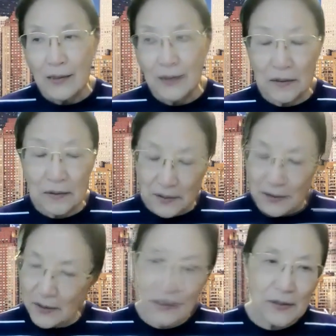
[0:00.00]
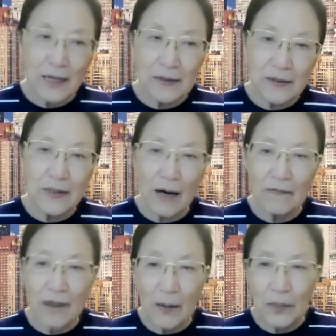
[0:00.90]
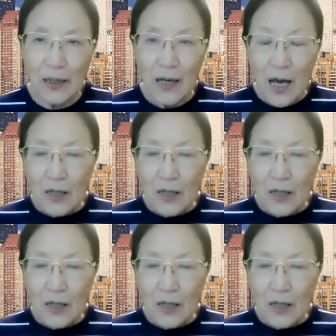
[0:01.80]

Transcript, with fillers: 甚甚至在思想方面，